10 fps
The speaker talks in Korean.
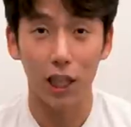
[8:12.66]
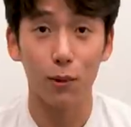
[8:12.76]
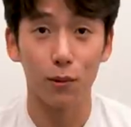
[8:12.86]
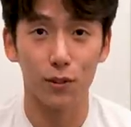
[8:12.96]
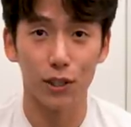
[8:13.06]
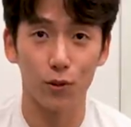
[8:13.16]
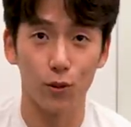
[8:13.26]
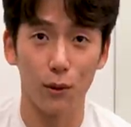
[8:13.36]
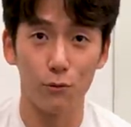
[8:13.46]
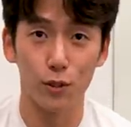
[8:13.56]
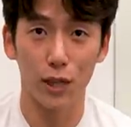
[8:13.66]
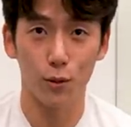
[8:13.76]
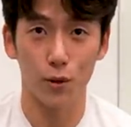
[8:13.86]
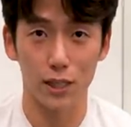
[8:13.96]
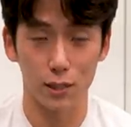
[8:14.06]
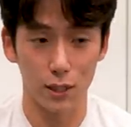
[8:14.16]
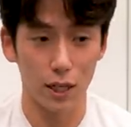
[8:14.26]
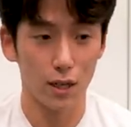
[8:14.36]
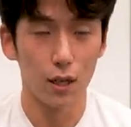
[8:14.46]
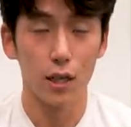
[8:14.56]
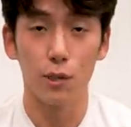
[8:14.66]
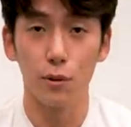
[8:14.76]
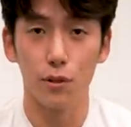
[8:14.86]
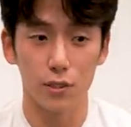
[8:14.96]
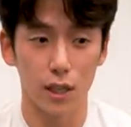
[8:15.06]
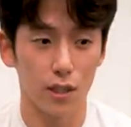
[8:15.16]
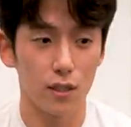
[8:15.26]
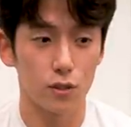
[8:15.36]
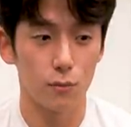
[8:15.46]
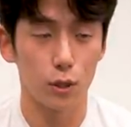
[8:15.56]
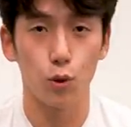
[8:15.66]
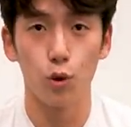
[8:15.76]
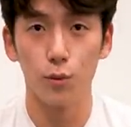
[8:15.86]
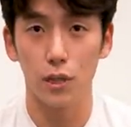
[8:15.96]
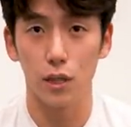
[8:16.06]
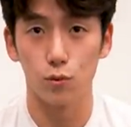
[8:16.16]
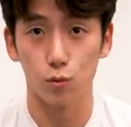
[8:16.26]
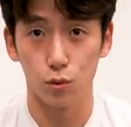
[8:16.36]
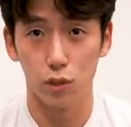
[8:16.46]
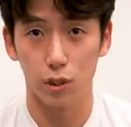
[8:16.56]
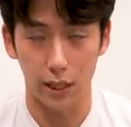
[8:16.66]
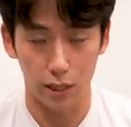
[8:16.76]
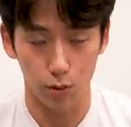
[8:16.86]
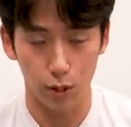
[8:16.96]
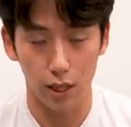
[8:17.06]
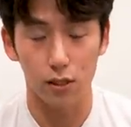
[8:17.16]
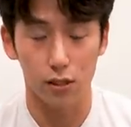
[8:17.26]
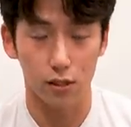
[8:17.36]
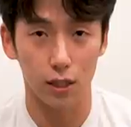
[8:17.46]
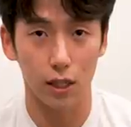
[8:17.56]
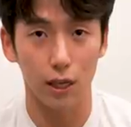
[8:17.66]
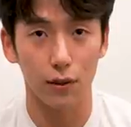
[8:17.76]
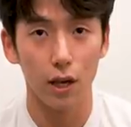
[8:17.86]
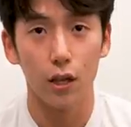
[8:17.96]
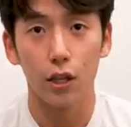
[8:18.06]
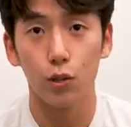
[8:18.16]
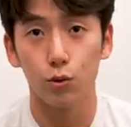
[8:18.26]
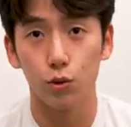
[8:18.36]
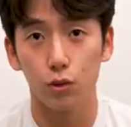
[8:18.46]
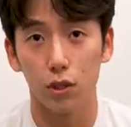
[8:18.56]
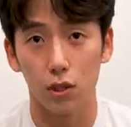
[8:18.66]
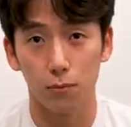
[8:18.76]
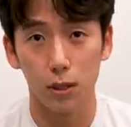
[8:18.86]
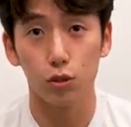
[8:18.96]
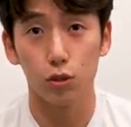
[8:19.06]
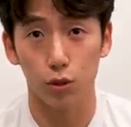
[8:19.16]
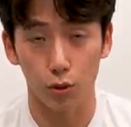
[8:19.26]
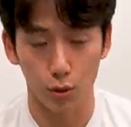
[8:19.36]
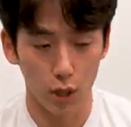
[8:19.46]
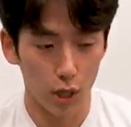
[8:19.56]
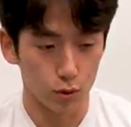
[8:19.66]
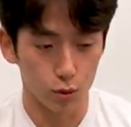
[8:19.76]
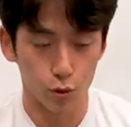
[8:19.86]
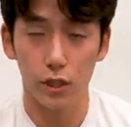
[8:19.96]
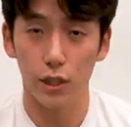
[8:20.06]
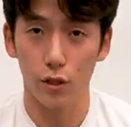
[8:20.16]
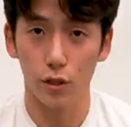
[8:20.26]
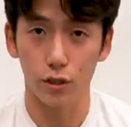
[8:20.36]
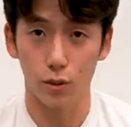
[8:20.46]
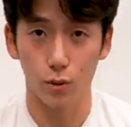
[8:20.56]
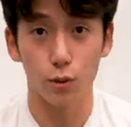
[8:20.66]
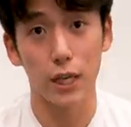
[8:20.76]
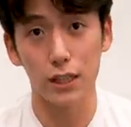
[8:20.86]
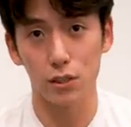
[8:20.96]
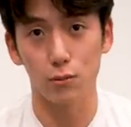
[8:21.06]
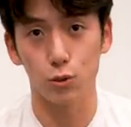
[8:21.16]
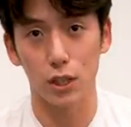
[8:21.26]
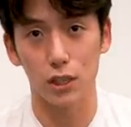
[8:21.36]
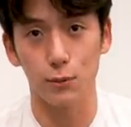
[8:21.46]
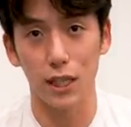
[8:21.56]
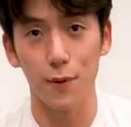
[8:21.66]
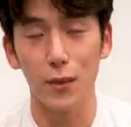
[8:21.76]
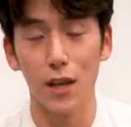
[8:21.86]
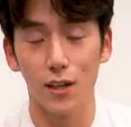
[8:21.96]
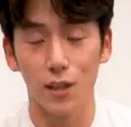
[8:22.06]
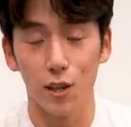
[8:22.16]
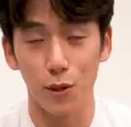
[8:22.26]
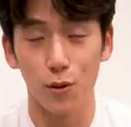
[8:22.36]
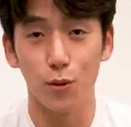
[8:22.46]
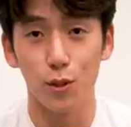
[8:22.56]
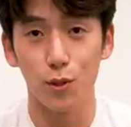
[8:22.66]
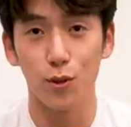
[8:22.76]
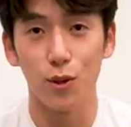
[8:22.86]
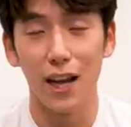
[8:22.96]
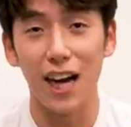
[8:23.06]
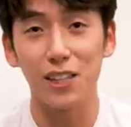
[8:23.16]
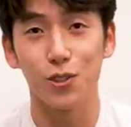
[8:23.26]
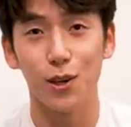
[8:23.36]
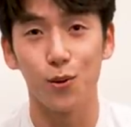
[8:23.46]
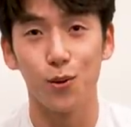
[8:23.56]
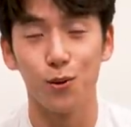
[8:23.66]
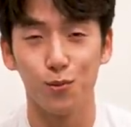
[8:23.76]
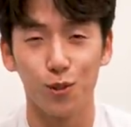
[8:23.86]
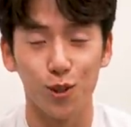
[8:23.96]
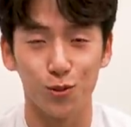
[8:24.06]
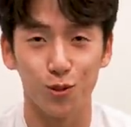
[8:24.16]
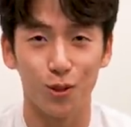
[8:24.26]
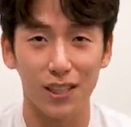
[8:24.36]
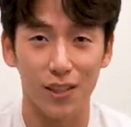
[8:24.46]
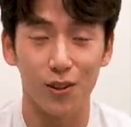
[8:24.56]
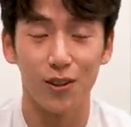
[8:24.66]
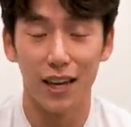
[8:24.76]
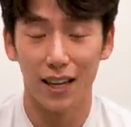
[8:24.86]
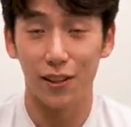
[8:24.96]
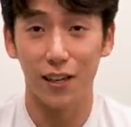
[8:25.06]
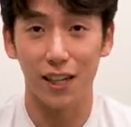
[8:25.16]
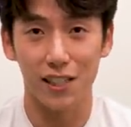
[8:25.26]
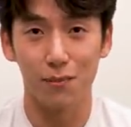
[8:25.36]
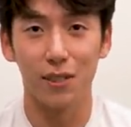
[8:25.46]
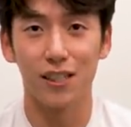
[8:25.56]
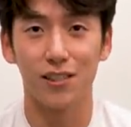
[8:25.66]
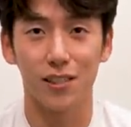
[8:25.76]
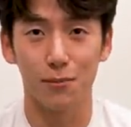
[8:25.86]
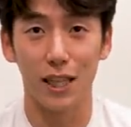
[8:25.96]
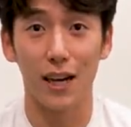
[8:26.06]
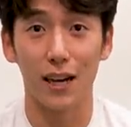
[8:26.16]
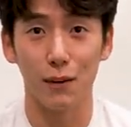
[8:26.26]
이번 영상도 마무리하도록 하겠습니다. 이번 영상에는 정말 도움이 되는 운동들을 많이 소개해드렸으니까 이 운동들은 필수적으로 루틴에 넣으셔서 꼭 하셨으면 좋겠습니다. 그러면 오늘도 안전하고 무거운 운동 하세요. 여기까지 블리스였습니다.